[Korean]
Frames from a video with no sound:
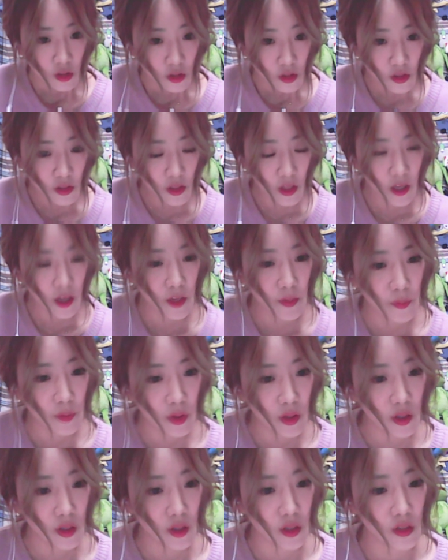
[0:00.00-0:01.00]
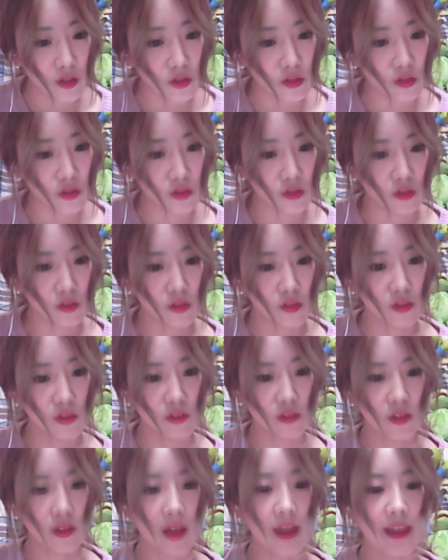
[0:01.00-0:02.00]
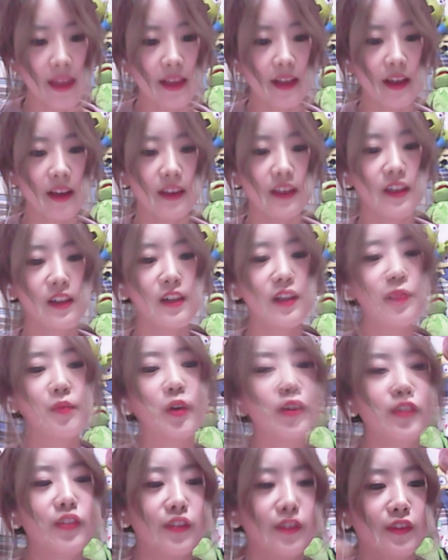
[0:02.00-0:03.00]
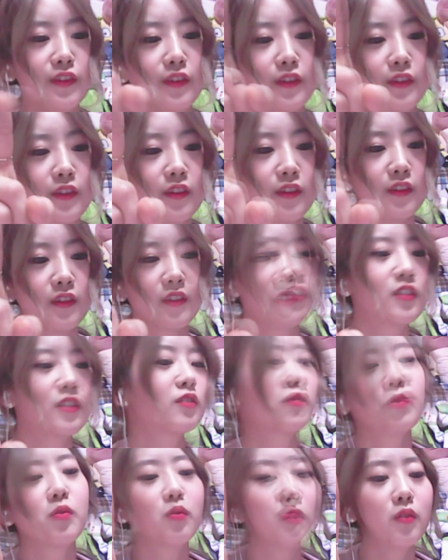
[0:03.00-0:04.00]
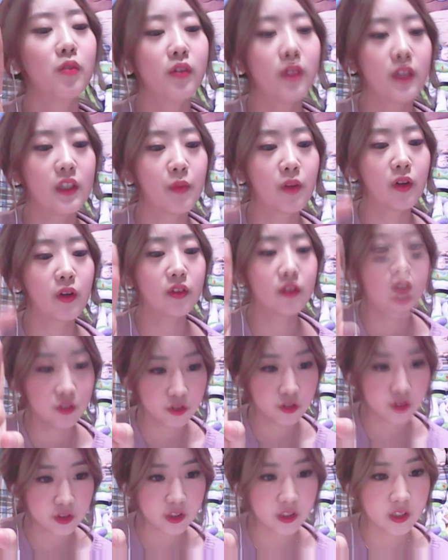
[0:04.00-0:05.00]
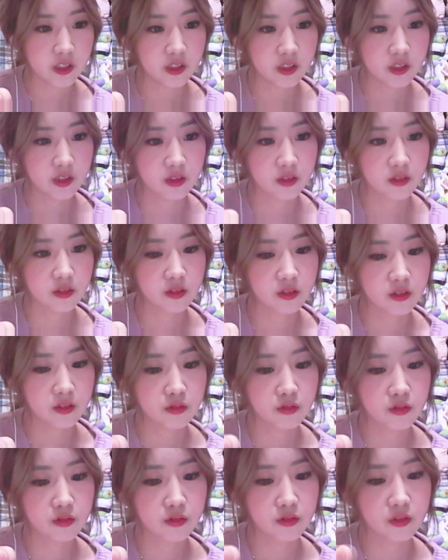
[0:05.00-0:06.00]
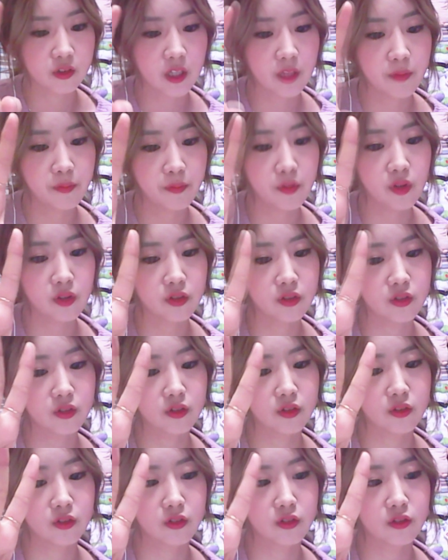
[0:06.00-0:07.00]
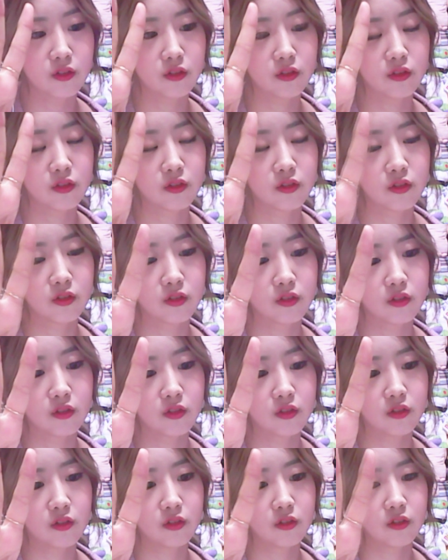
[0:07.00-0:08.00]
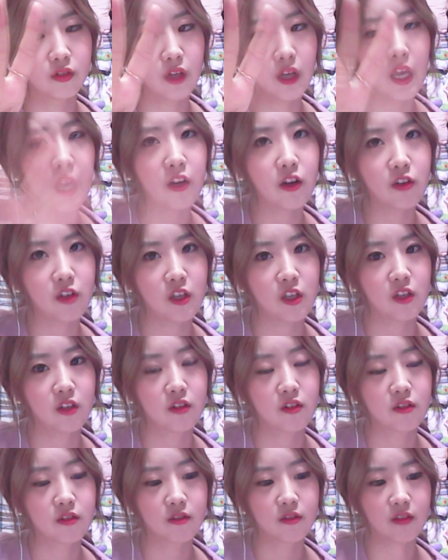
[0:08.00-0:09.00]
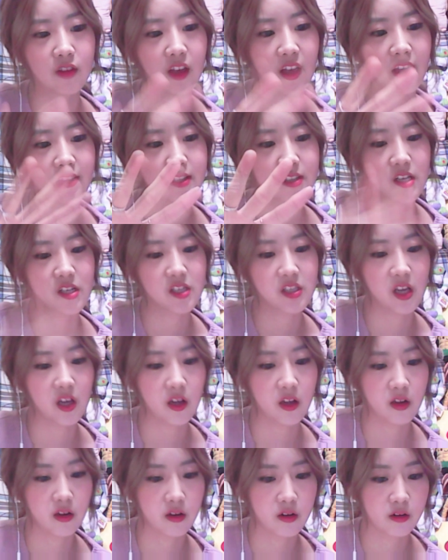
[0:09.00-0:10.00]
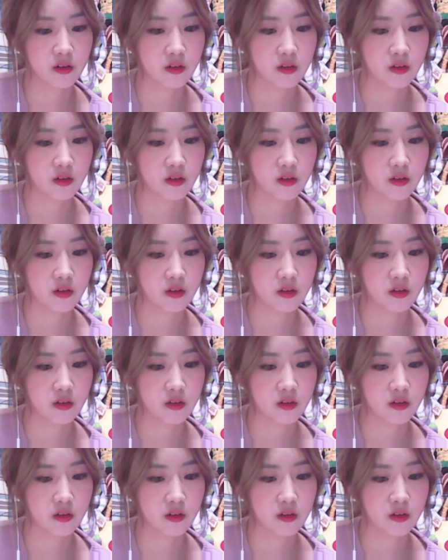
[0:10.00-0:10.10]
그 다음에 다혜가 1번 크고 2번은 유지 그리고 3번은 혜령이 그리고 내가 제일 작아